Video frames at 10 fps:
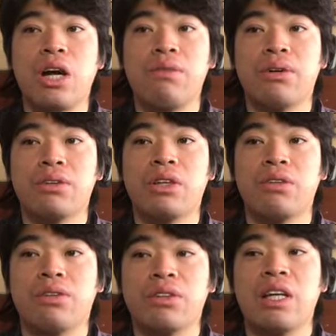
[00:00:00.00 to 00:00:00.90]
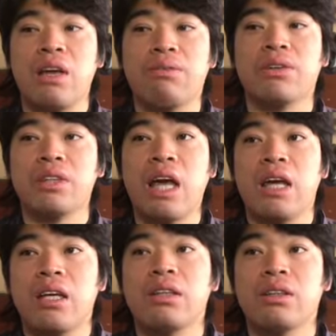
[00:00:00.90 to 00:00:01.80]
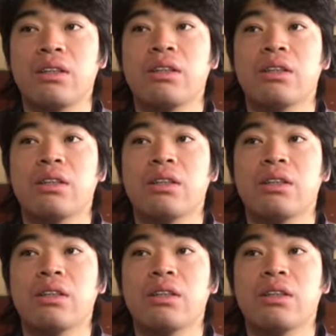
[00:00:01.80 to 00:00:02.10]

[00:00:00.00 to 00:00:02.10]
害持っとるもんでね、僕ね、うん、